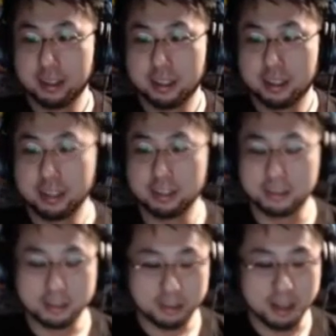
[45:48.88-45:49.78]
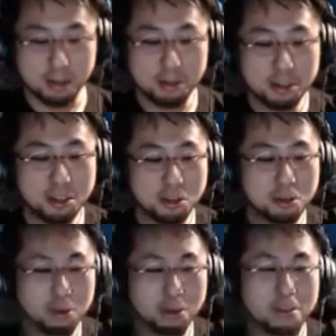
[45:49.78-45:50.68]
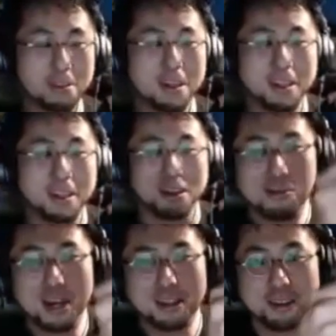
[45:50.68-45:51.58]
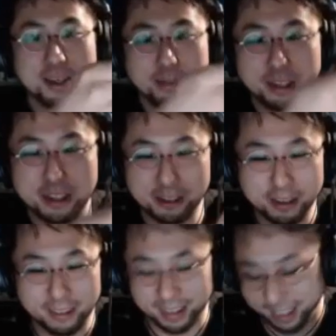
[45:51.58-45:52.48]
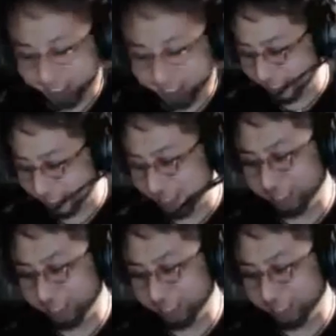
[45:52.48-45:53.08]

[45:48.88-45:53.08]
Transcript: うん。うん、歌舞伎町来るっすかって、お前の歌舞伎町ではないだろうっていうね。